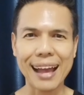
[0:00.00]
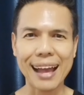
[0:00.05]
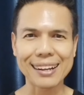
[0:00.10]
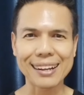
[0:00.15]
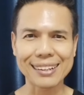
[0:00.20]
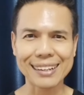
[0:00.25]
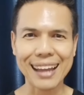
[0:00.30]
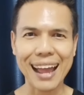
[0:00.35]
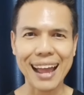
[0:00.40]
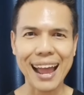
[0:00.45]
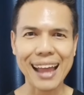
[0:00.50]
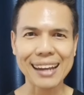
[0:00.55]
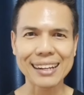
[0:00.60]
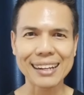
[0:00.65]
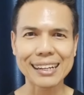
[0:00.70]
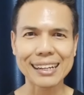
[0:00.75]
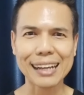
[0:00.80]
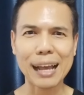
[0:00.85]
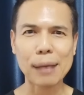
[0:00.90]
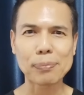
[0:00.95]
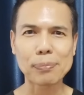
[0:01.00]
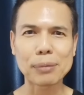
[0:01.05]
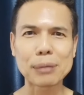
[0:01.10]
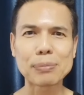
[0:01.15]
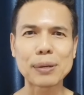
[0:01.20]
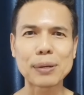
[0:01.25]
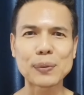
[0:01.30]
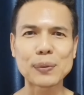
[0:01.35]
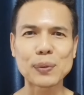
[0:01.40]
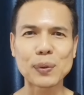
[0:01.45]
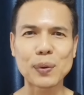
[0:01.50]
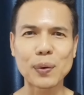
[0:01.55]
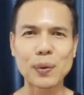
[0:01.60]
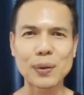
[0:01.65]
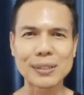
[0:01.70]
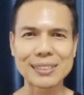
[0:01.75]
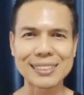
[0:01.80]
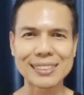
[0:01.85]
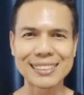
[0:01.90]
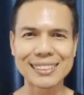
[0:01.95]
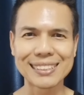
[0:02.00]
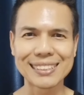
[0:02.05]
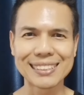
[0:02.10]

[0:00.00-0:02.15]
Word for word: สั่งได้เลยนะครับเพื่อนๆทุกคน